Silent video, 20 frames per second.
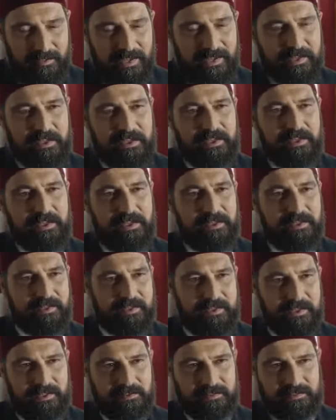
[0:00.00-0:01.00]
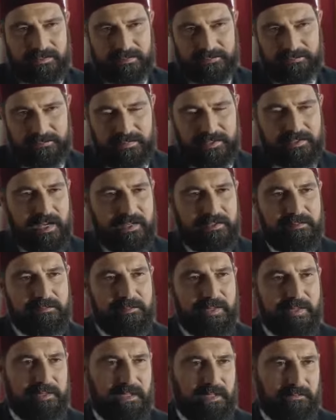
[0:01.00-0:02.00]
Peki İngilizler neden
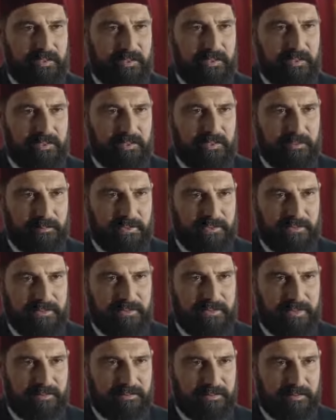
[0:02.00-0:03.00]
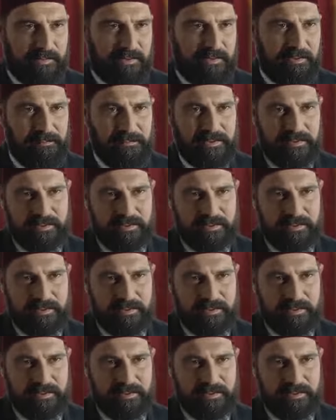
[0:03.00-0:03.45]
bedava gaz lambası dağıtır bilir